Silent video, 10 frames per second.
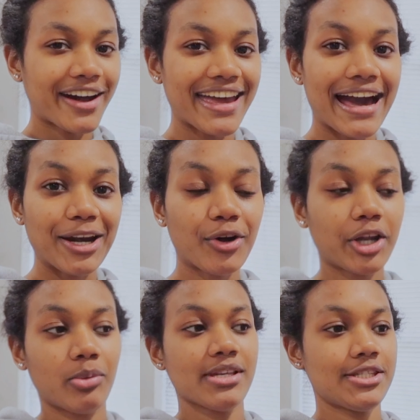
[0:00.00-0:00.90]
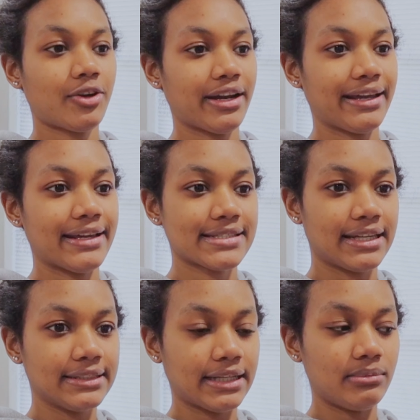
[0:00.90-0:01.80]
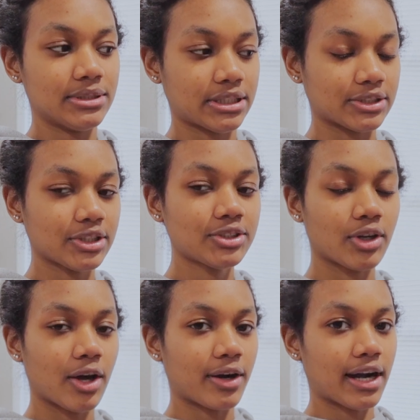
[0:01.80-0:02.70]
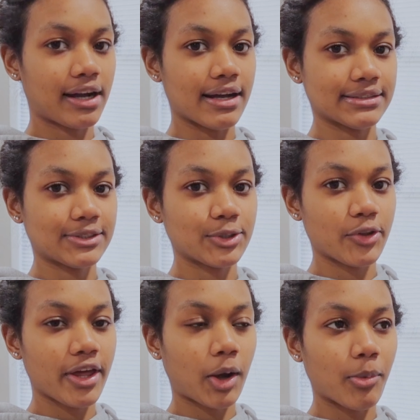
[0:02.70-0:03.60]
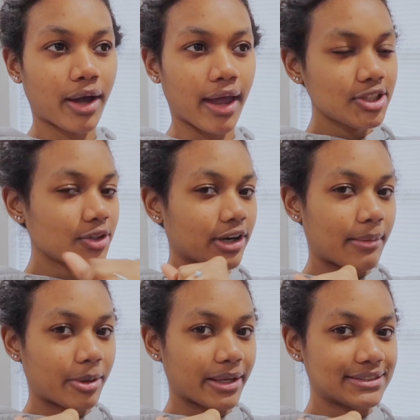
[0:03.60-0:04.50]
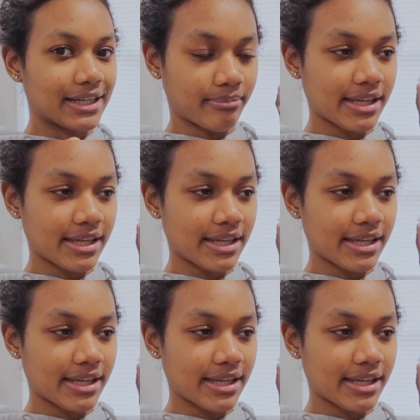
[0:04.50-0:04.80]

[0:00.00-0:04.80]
Ok, algo que no mencioné es que literalmente yo estoy sola ahora en la casa, so yo dije como que yo tengo que aprovechar.